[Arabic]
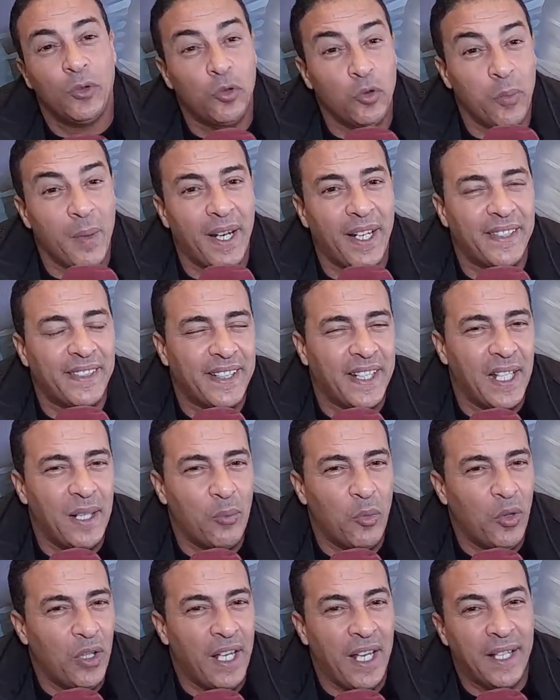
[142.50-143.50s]
نتوما
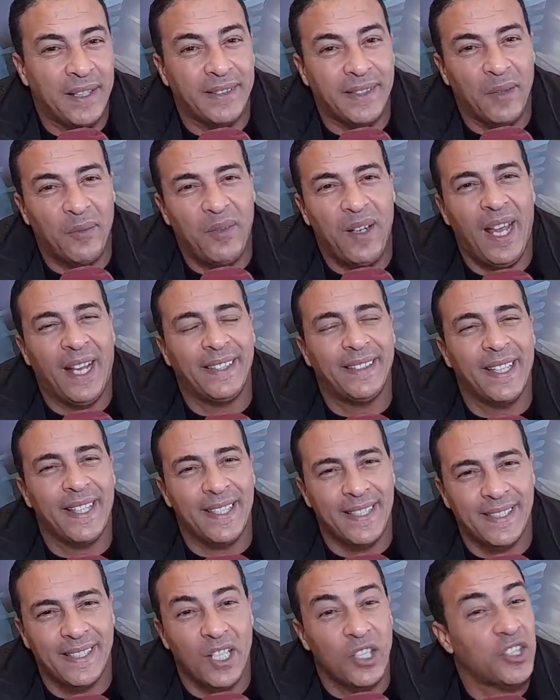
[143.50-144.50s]
كتكلموا على الطفله عندها
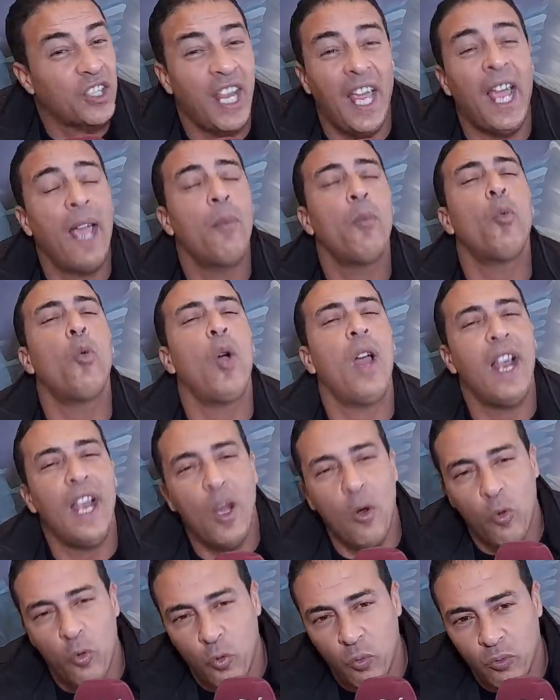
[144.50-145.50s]
16 عام
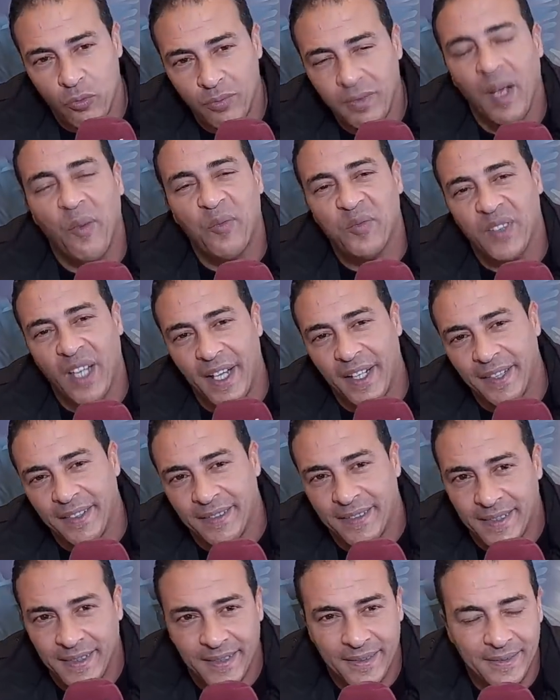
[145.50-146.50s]
ولو
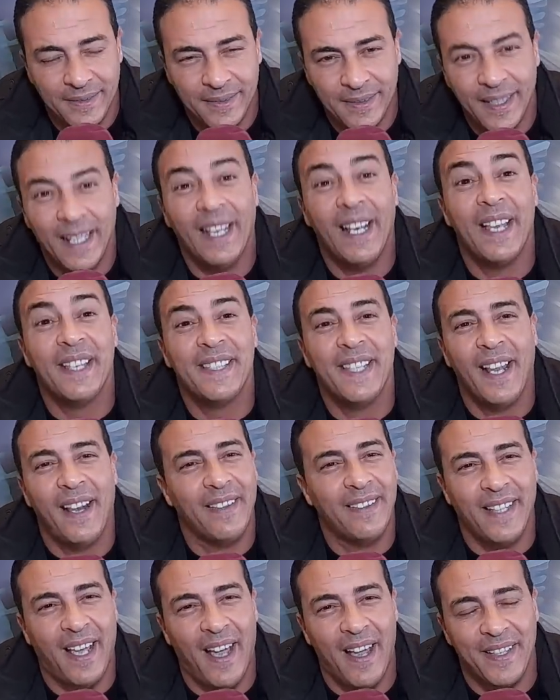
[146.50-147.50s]
نفترض هي لا
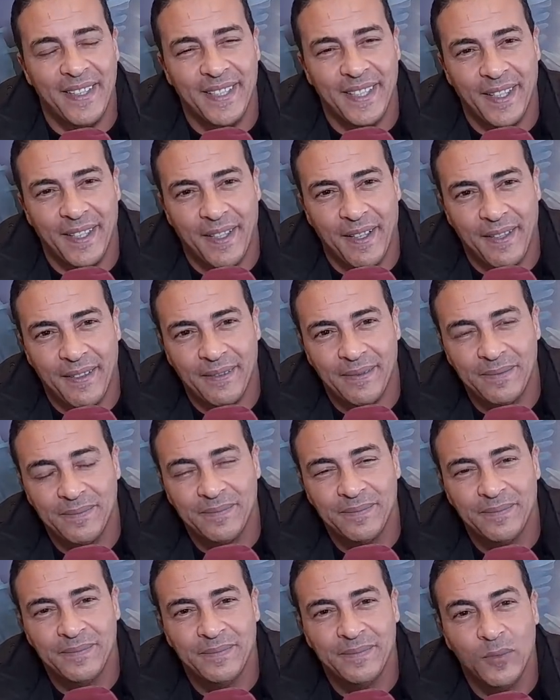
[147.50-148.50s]
زالت قاصر
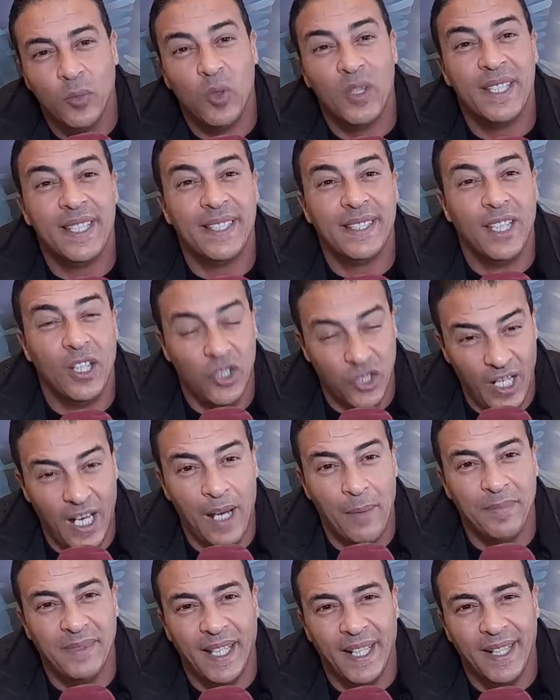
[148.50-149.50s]
و 16
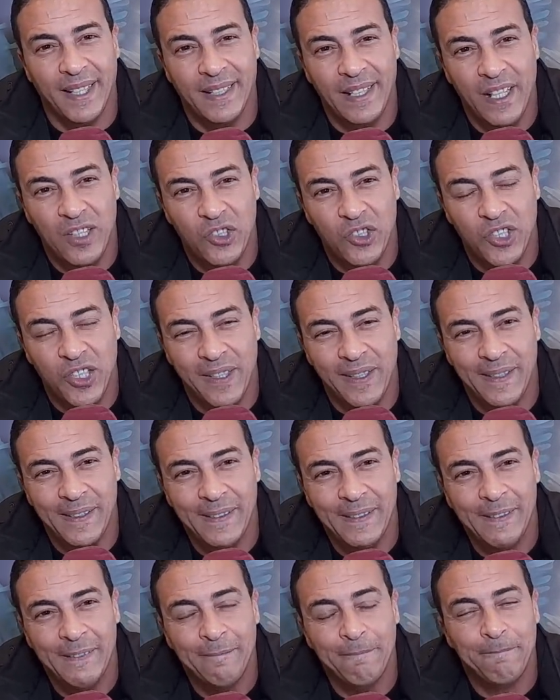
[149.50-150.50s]
عام تعرض لهذا الشيء
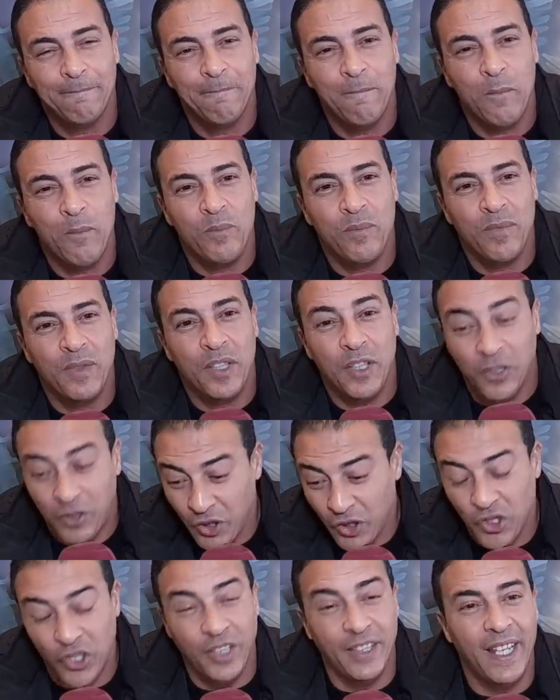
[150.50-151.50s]

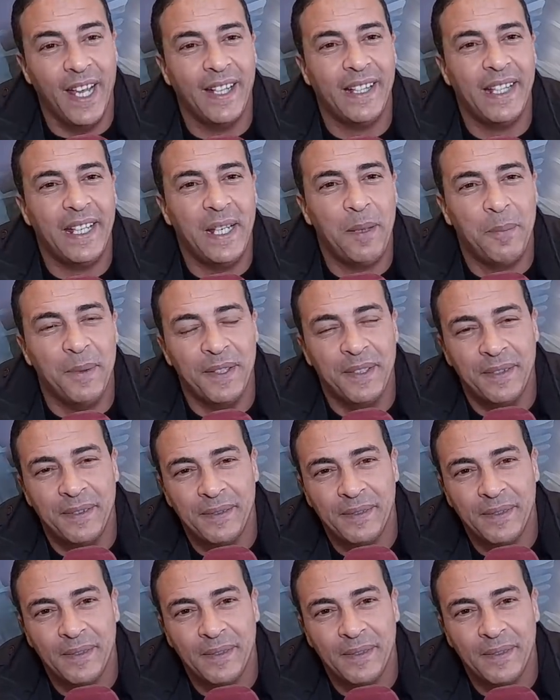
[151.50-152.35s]
ينتج عندها هذا الابن